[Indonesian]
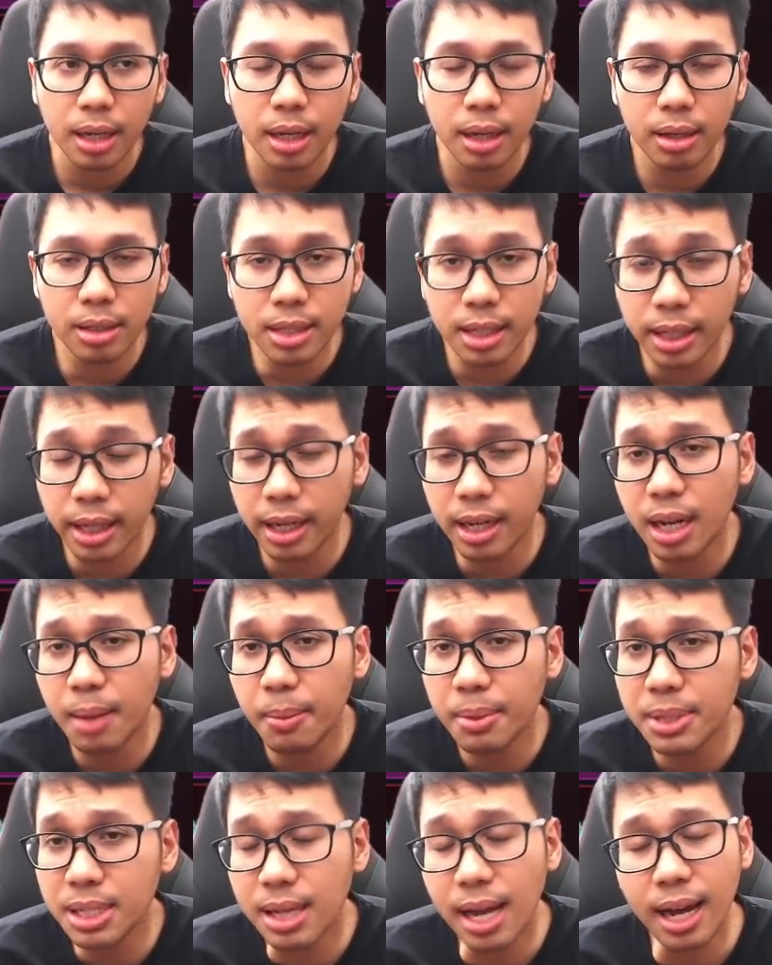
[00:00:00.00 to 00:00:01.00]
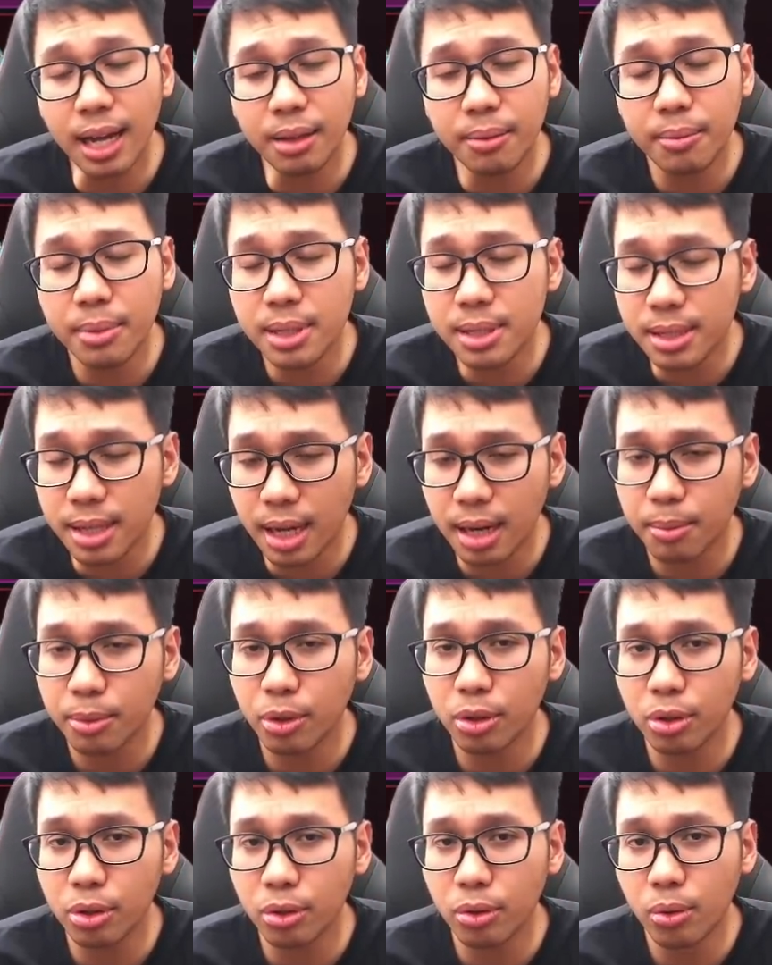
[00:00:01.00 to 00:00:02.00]
senjata ini damage sangat besar
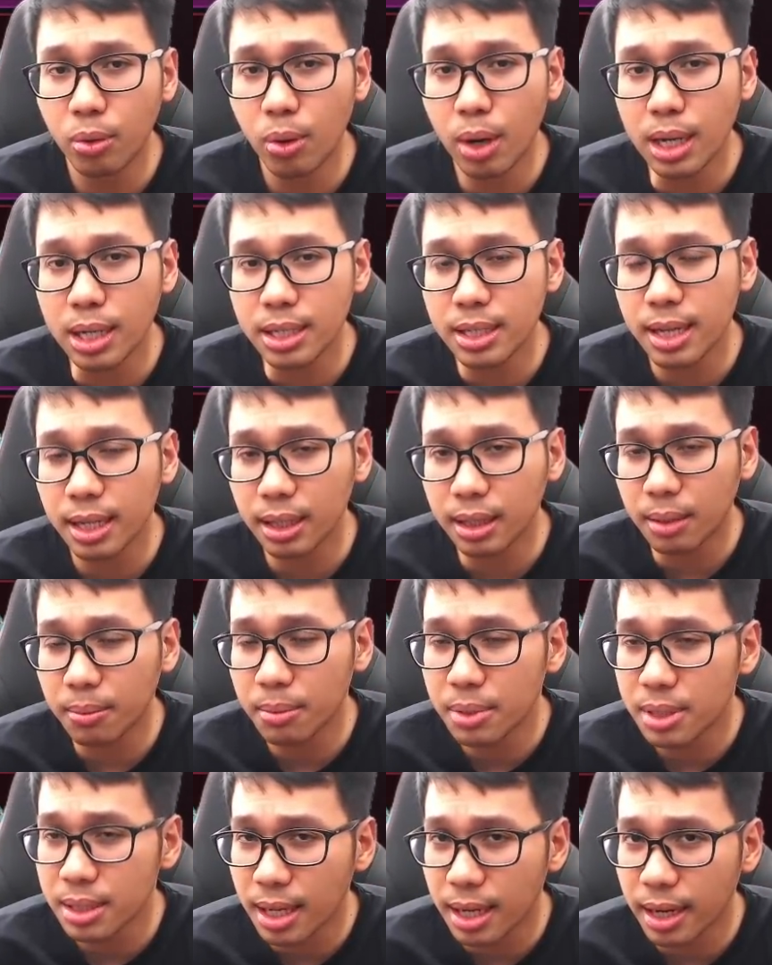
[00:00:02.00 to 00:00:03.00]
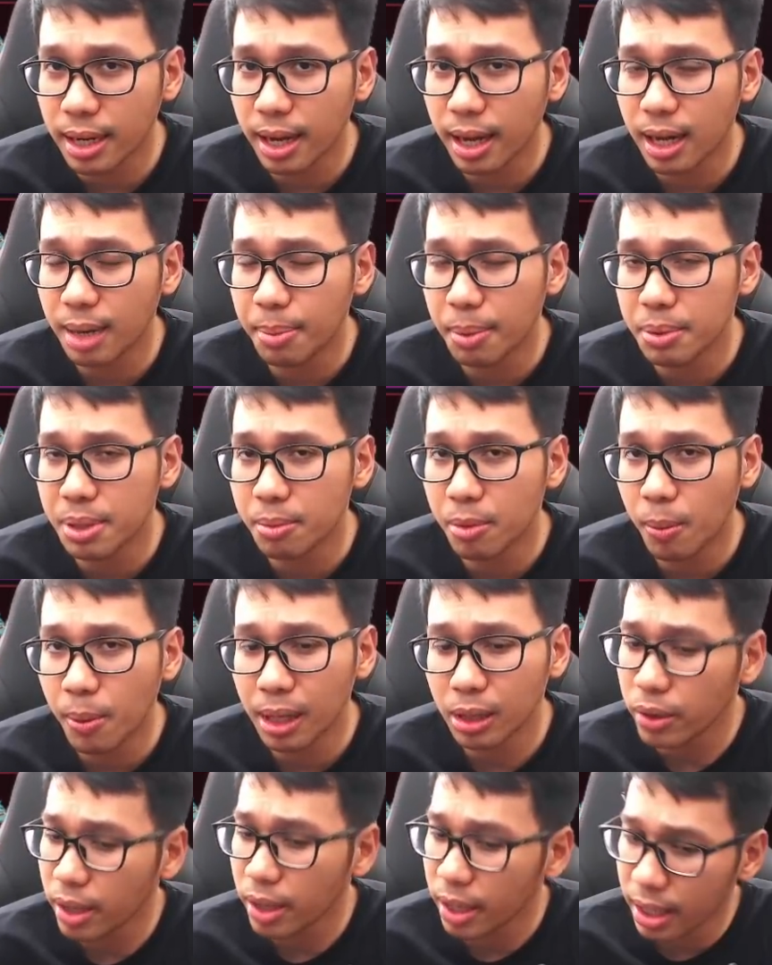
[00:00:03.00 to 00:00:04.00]
menurut gue senjata terbesar yang ada di PUBG
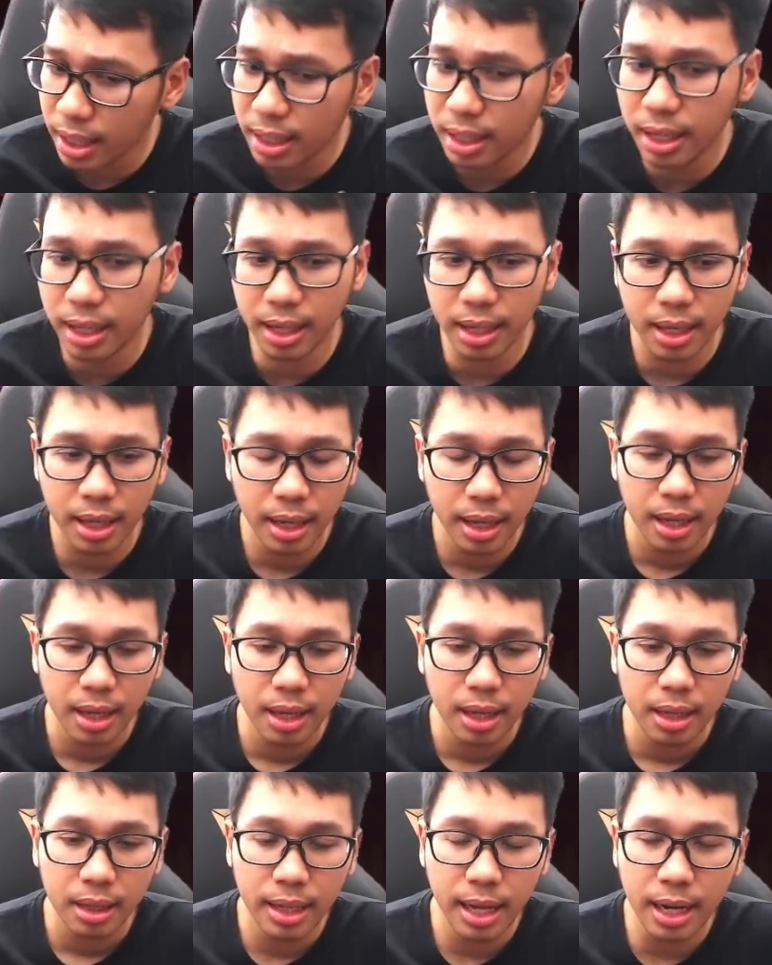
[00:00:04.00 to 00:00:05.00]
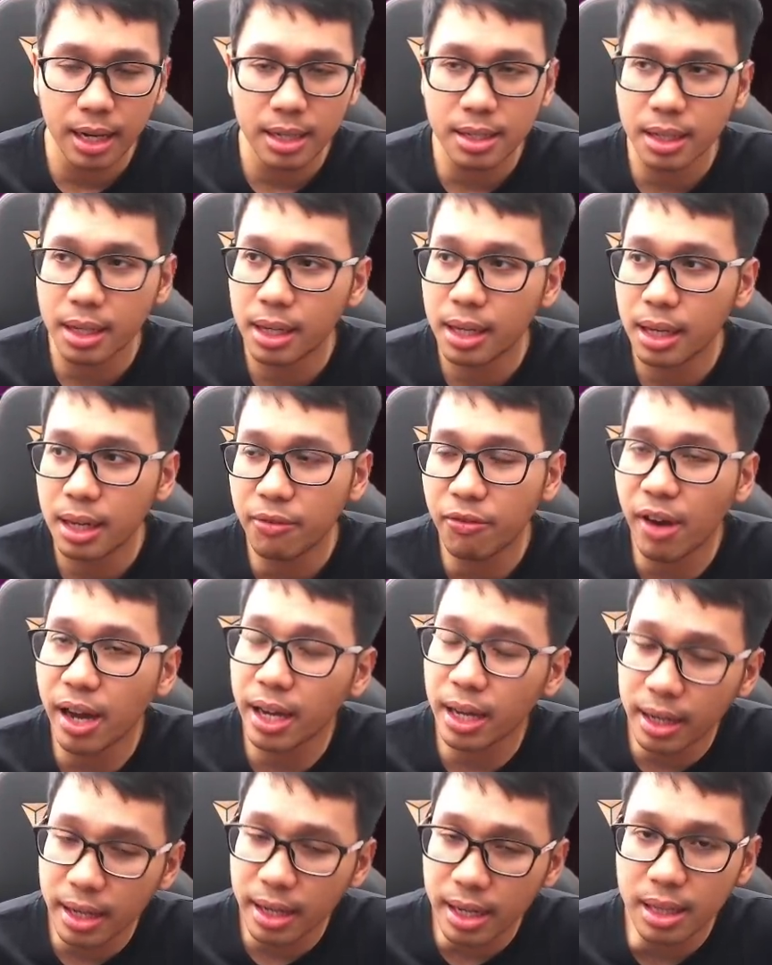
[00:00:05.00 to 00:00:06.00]
Mobile tuh yang ini dari segi
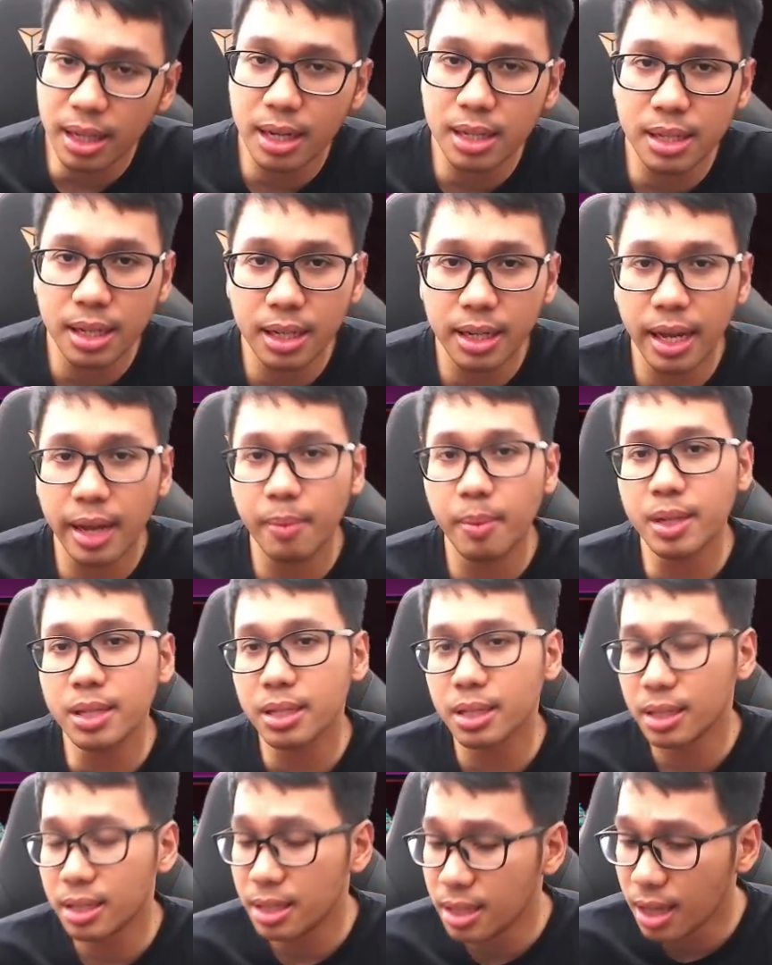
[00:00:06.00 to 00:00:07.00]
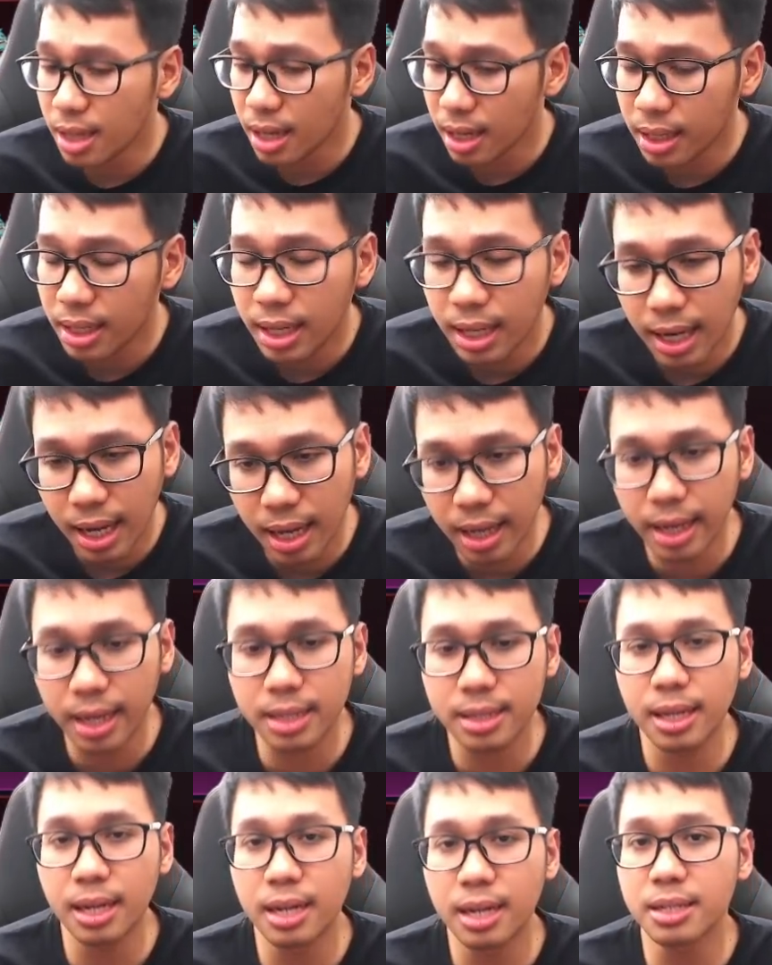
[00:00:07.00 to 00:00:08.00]
fire rate dari segi damage dia gila
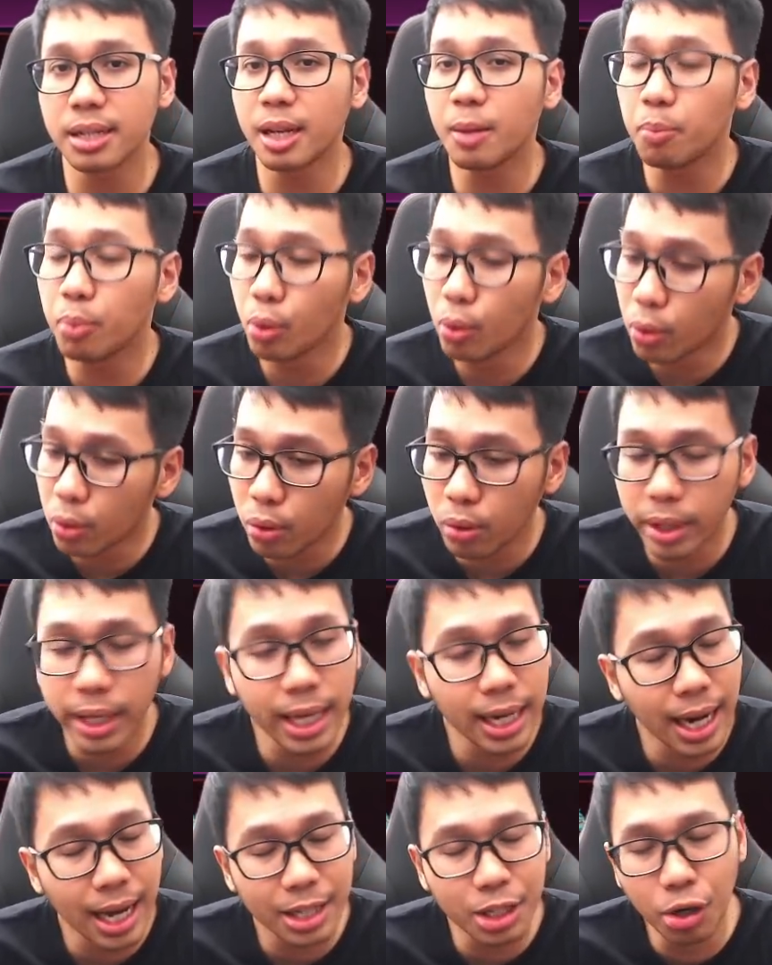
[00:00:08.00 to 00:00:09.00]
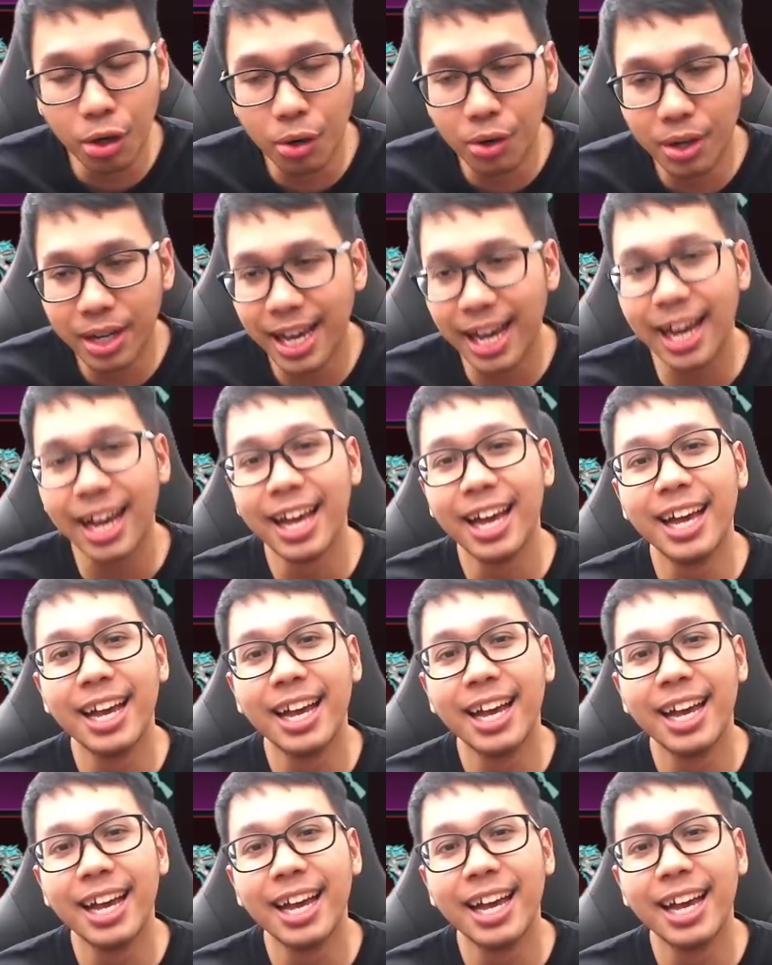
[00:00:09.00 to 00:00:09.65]
guys dari segi peluru gila juga